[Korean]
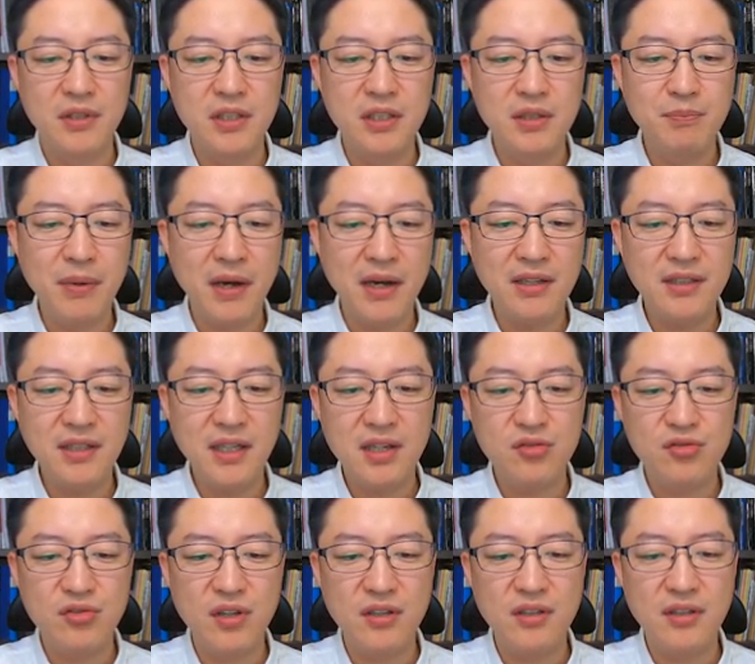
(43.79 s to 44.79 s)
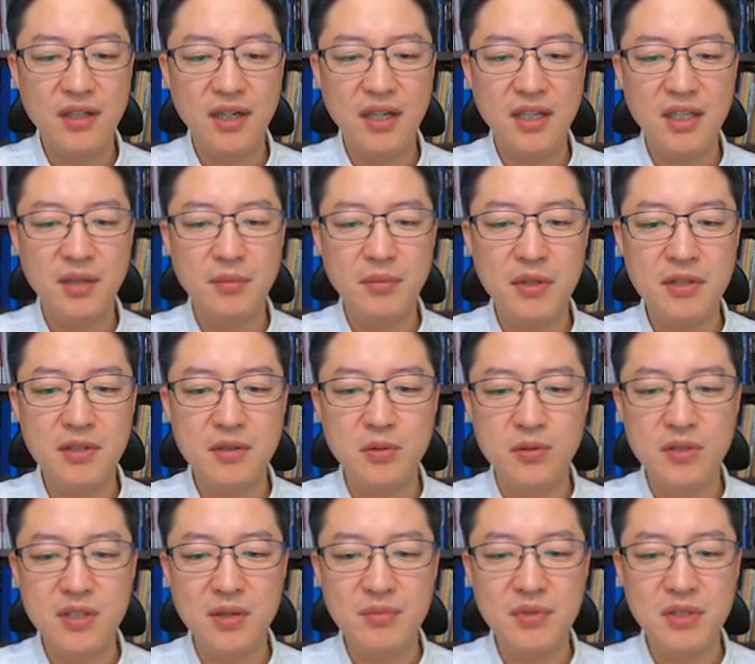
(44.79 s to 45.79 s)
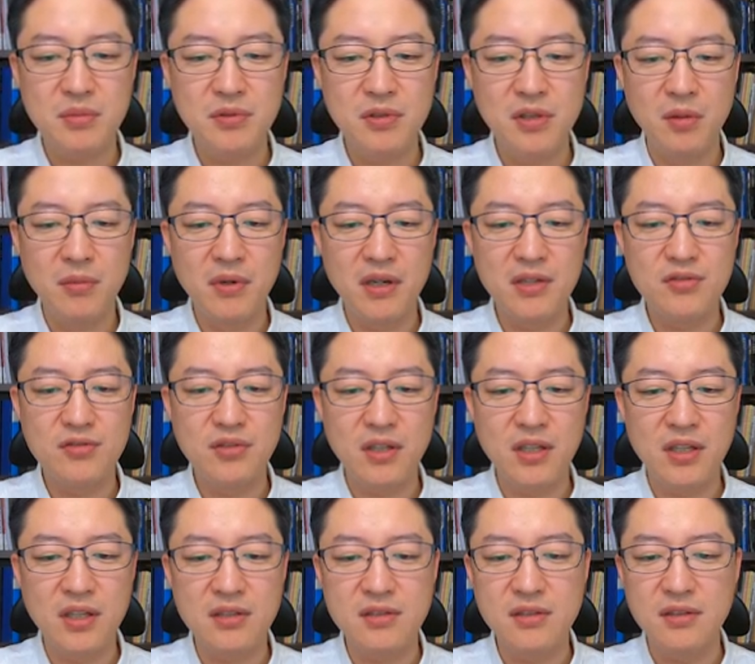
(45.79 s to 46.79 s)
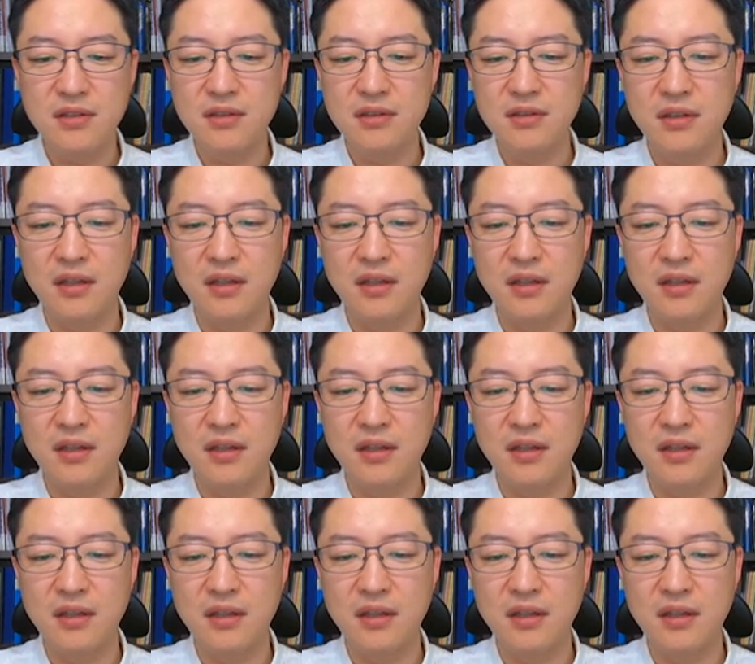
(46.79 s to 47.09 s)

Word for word: 이 빠르게 주행을 하게 되면 존 삼십을 넘어갈 수가 있겠죠?